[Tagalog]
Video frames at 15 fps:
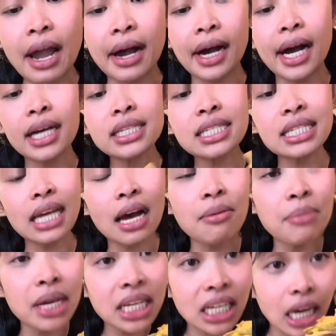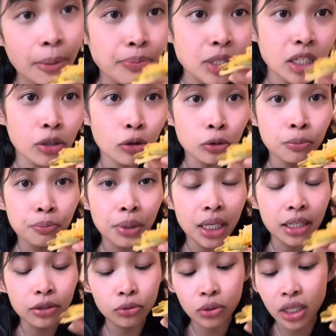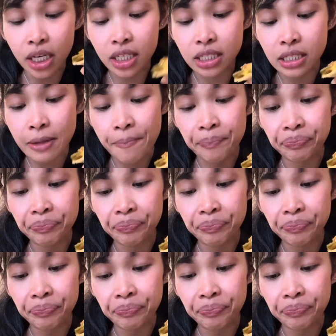At saka may capsicum pala to, guys.